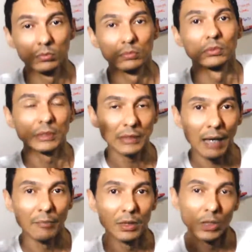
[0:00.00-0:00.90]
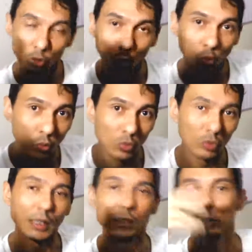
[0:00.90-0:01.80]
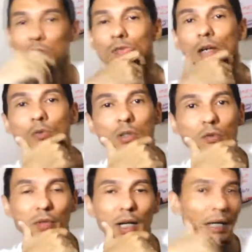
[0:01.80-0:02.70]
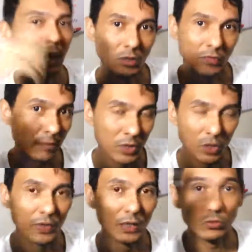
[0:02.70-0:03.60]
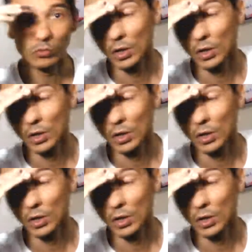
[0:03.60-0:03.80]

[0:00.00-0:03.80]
sabe que todo mundo está assistindo reunião via Hangout, via Meet, via Zoom.